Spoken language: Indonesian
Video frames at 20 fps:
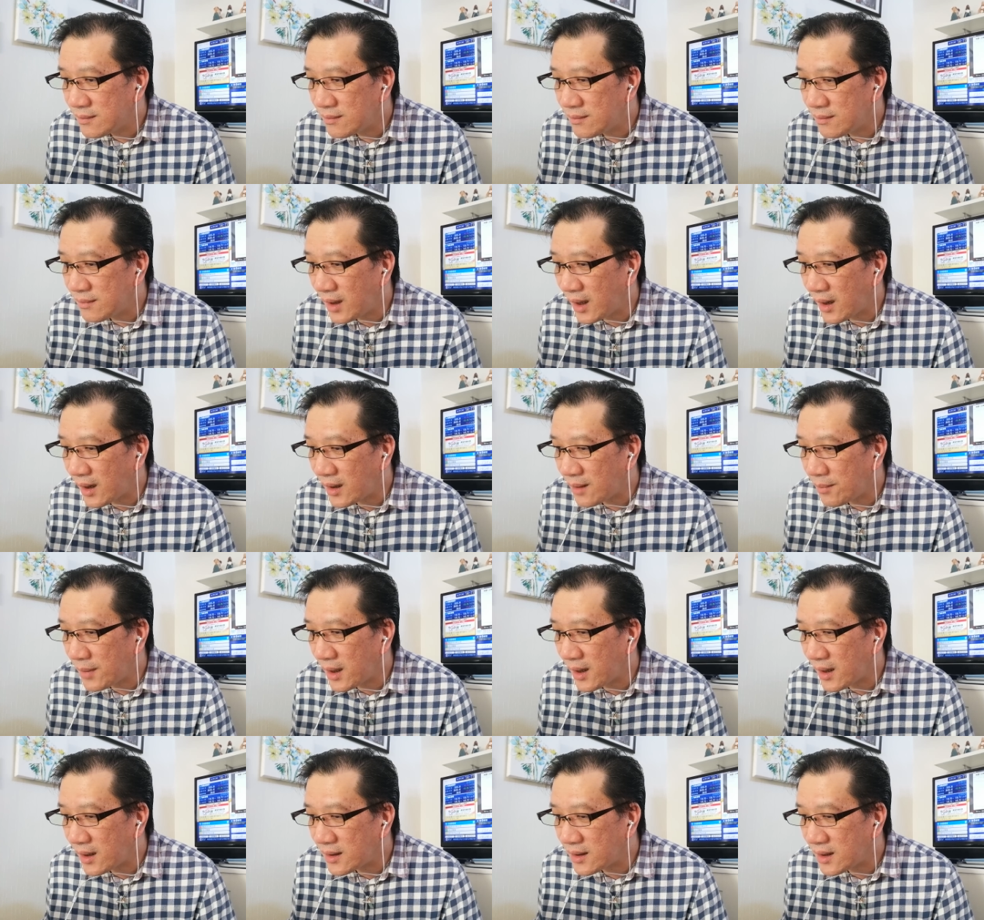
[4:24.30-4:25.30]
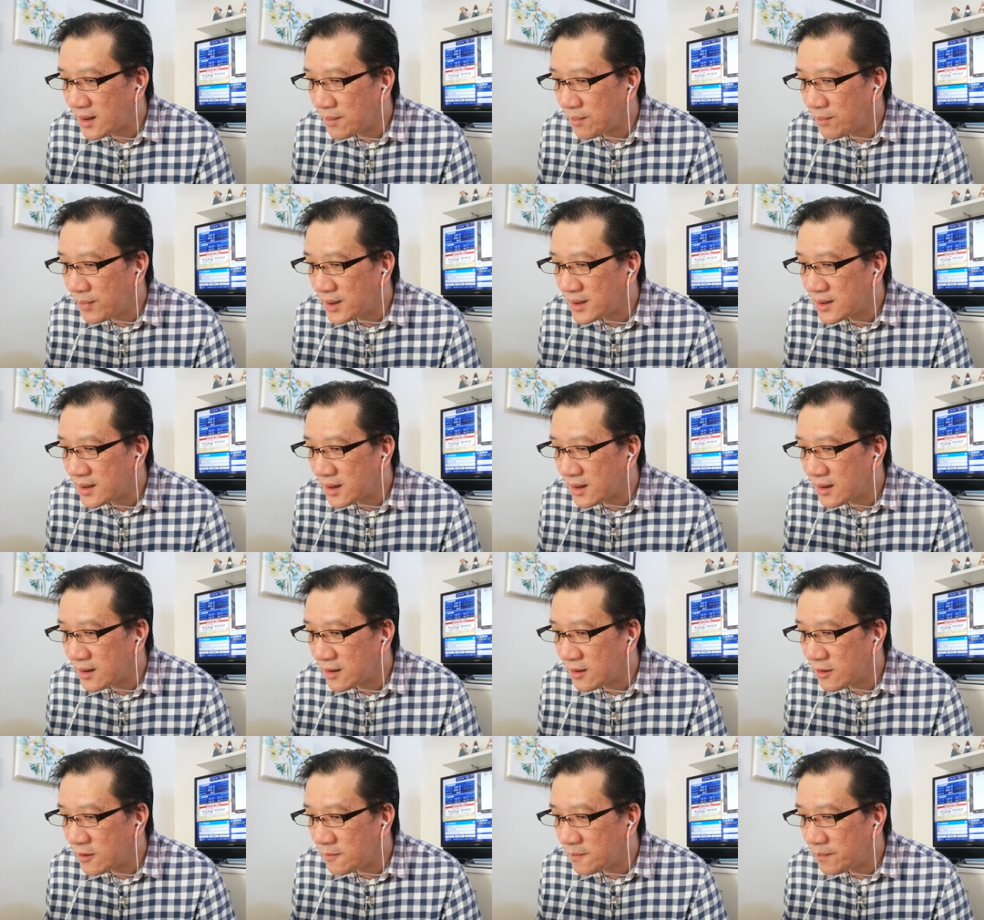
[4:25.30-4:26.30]
merah-merah tipis
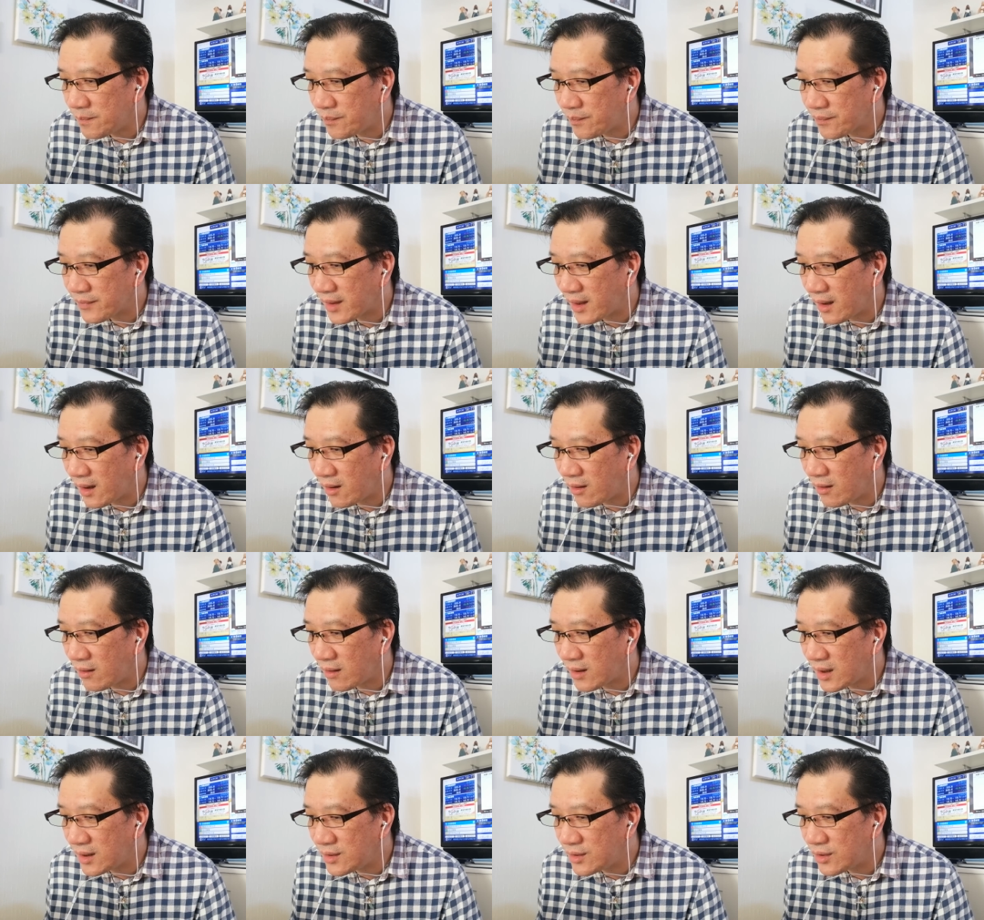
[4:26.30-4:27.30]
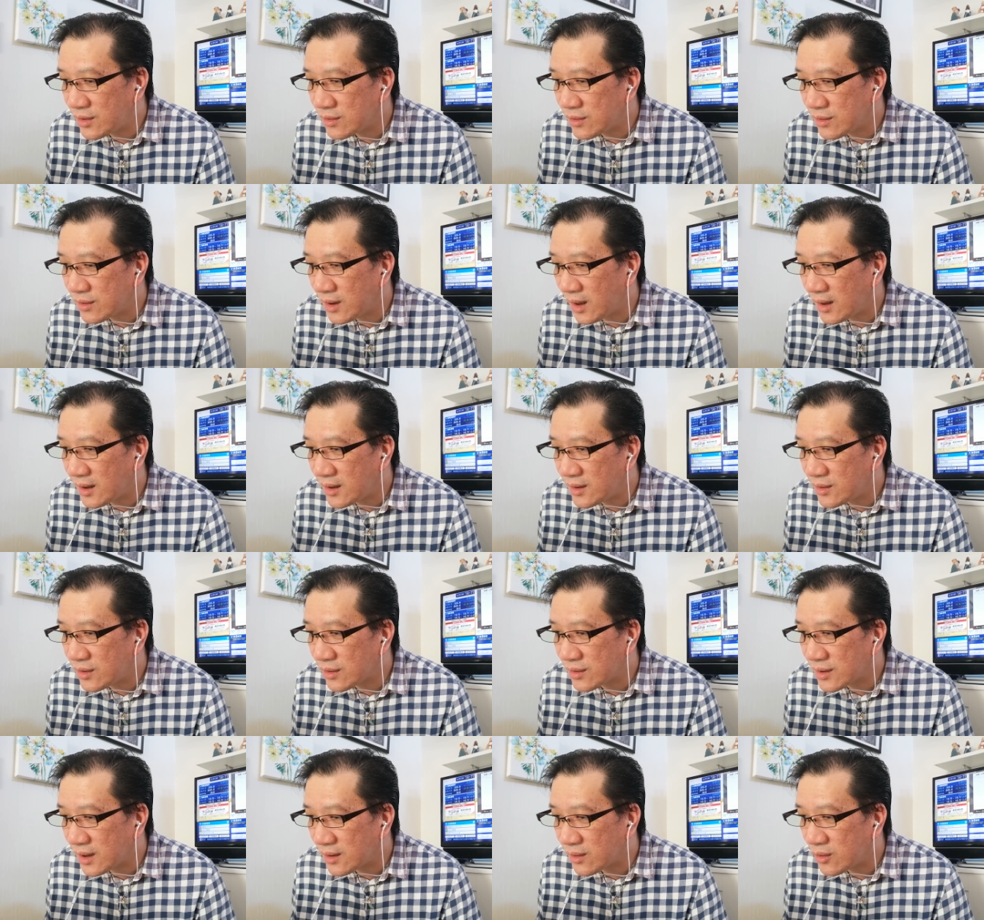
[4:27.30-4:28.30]
gitu kalau hijau juga
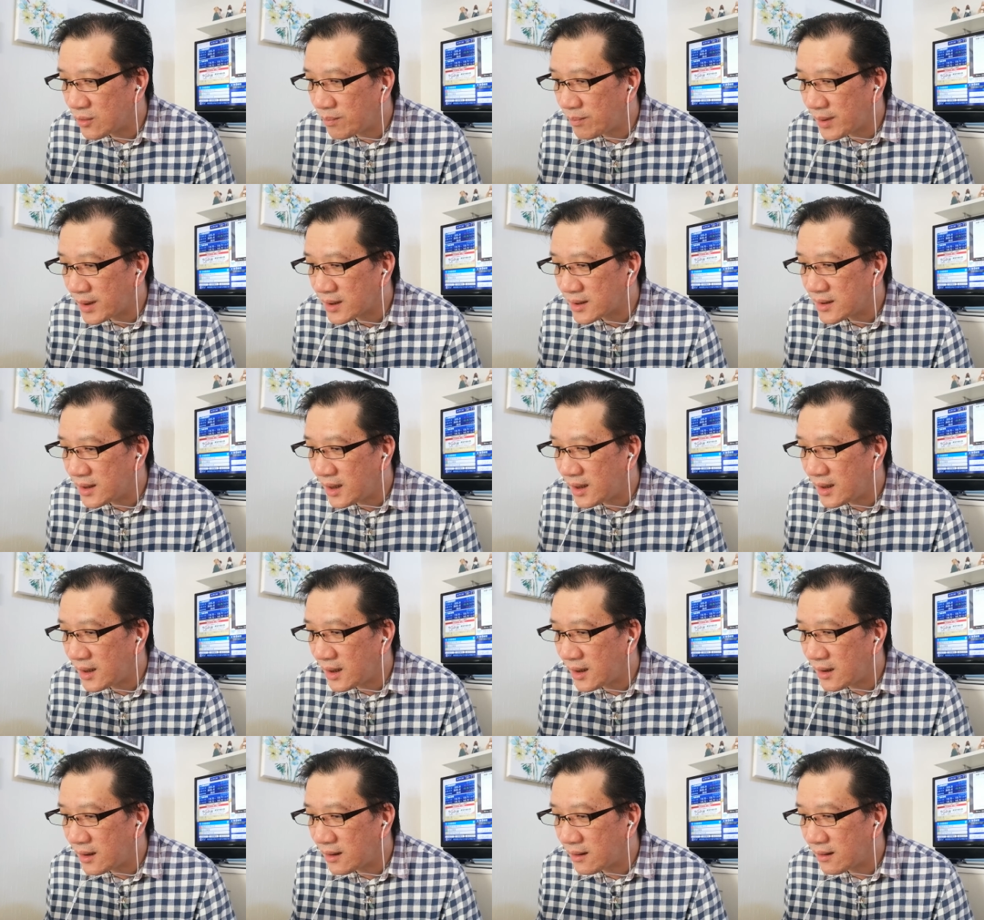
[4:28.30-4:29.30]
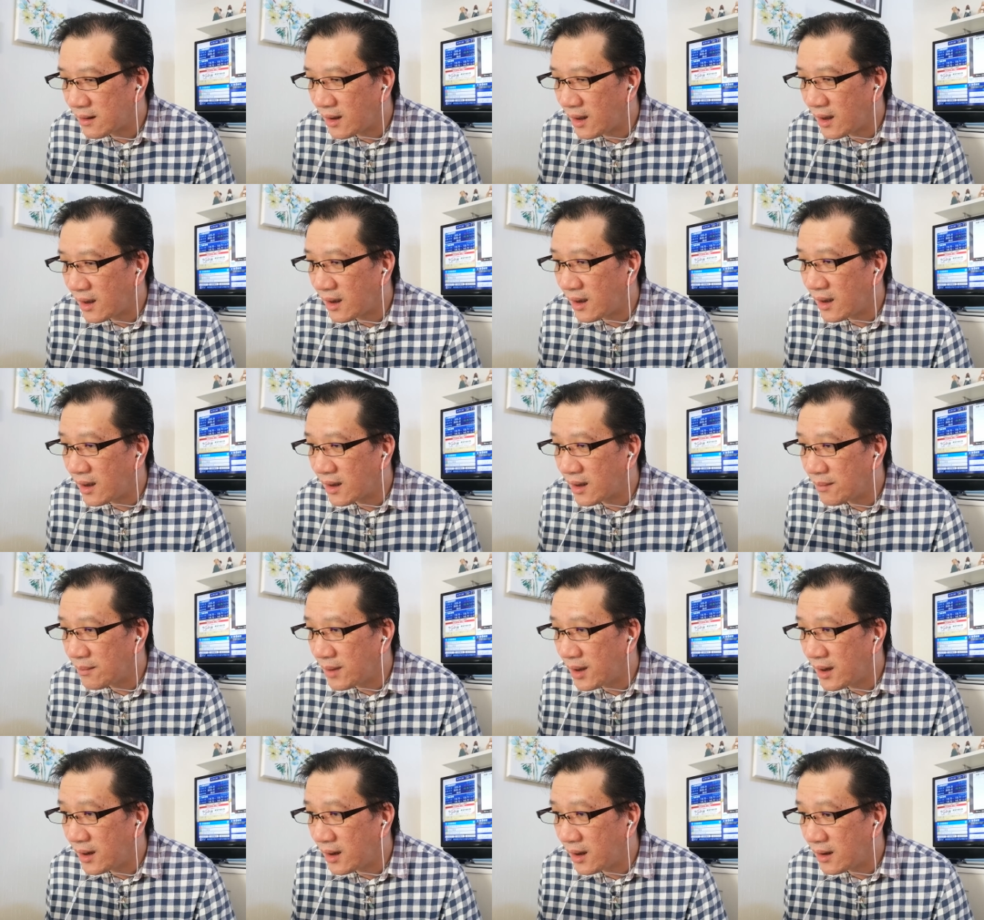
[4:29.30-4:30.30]
hijau satu persenan nggak nggak
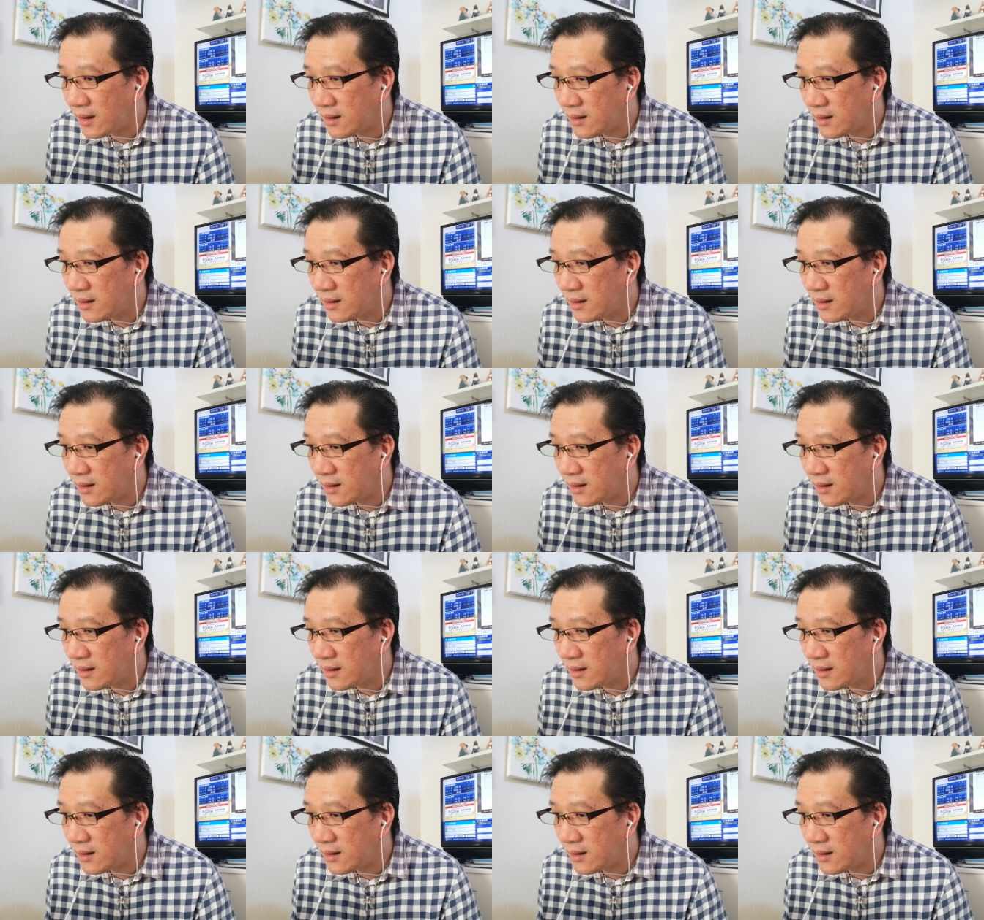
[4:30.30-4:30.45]
gimana